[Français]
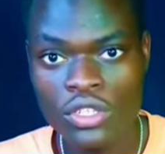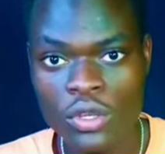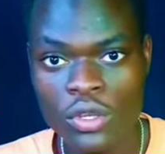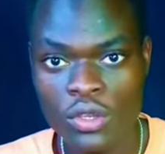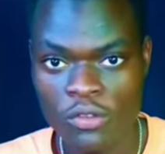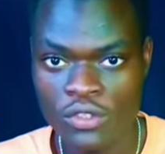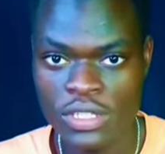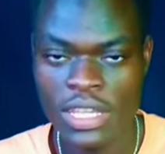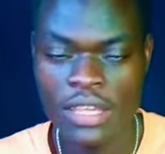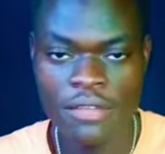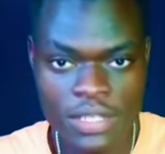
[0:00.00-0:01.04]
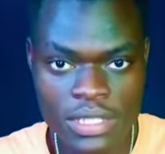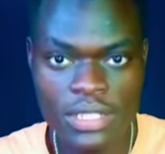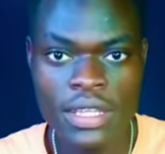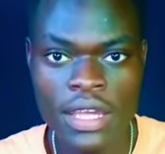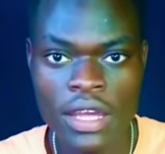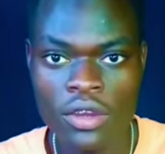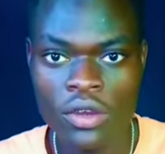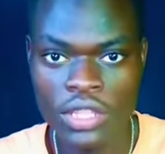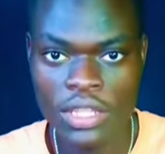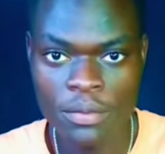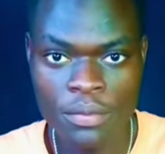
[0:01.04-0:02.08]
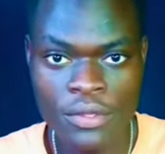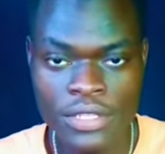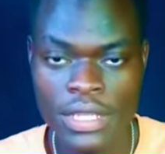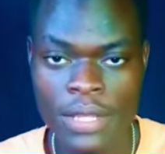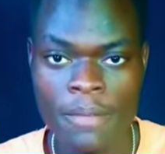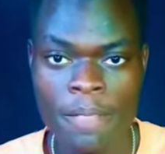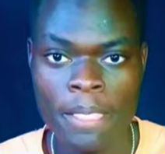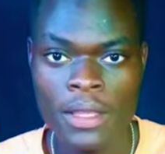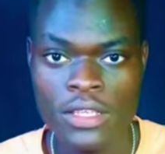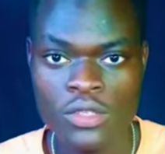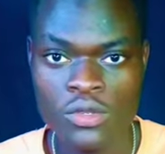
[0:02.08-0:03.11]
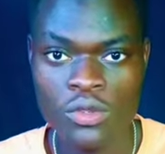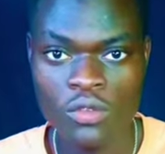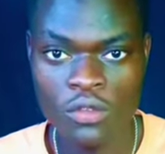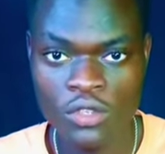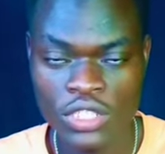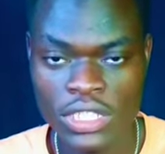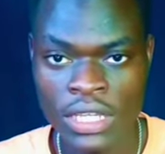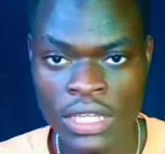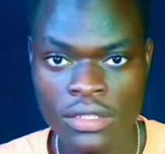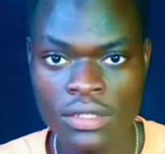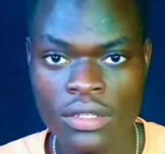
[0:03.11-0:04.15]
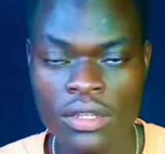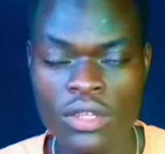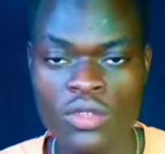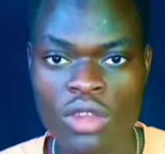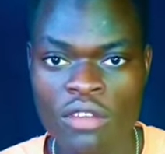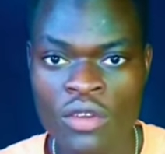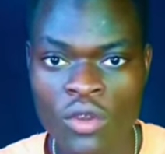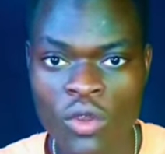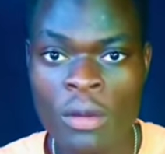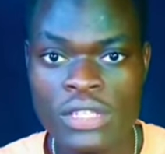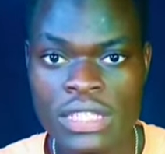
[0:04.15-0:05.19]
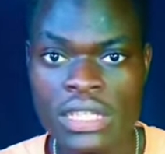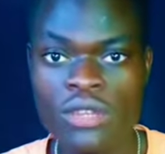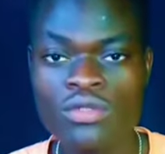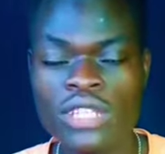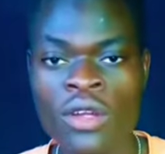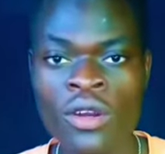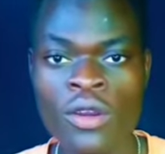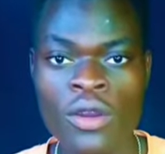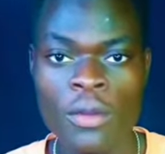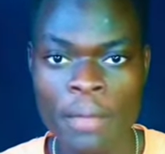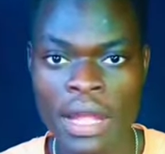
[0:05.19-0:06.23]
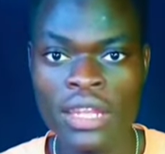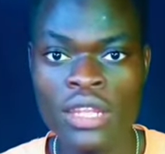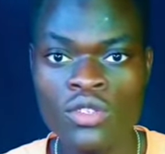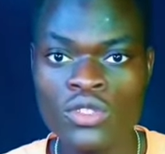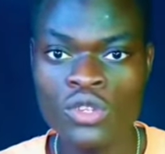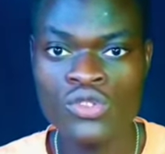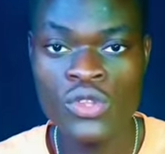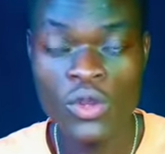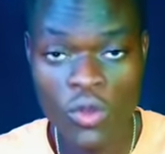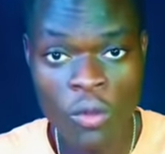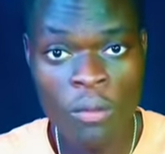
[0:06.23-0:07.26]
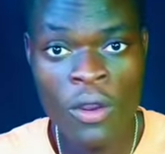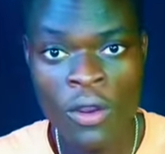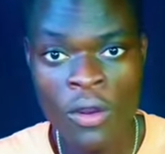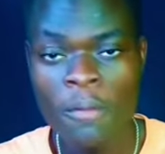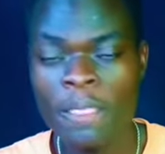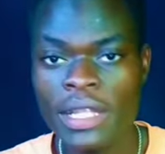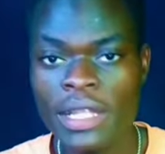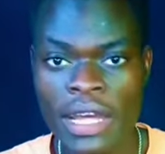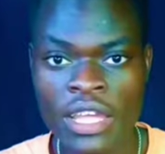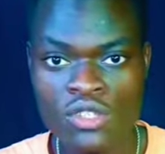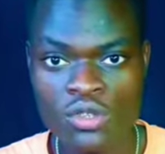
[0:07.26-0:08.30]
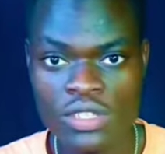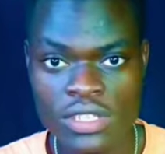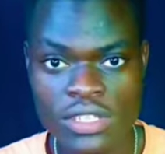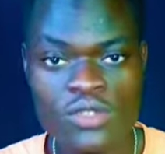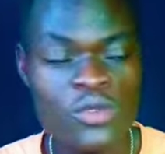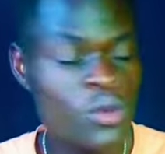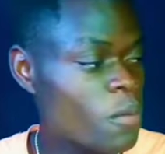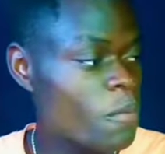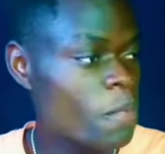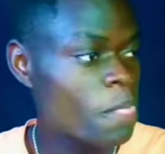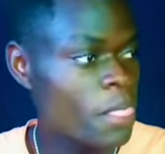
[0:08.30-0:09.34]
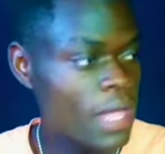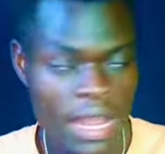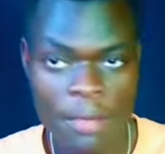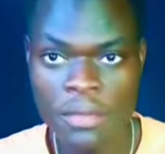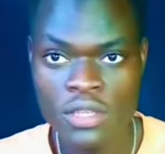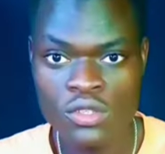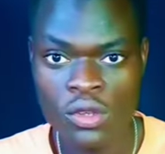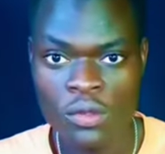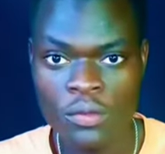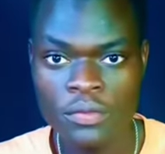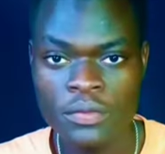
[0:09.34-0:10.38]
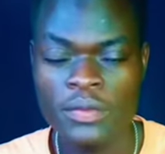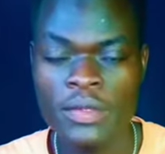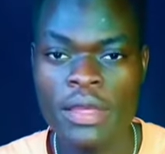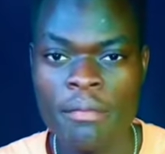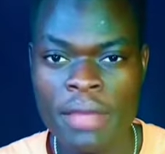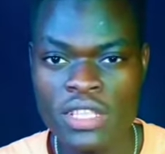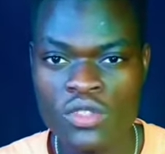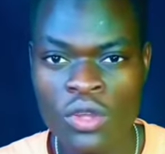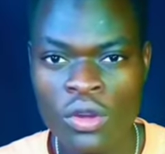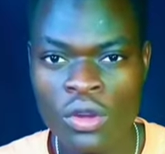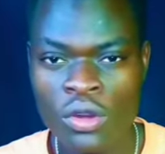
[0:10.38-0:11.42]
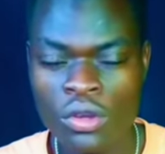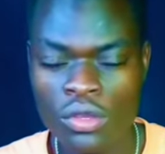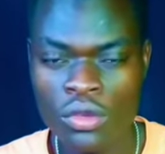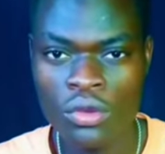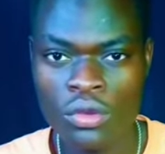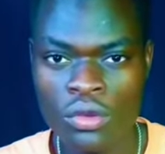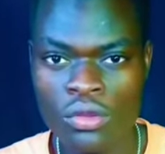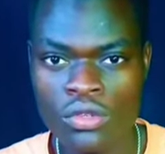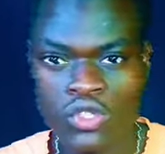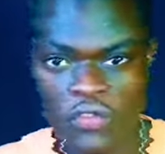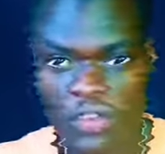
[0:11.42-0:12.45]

Mesdames et messieurs, nous vous disons encore merci, nous vous disons la bienvenue sur notre chaîne. Aujourd'hui, nous allons parler de comment créer un studio photo à la maison à partir des zéros, à partir des...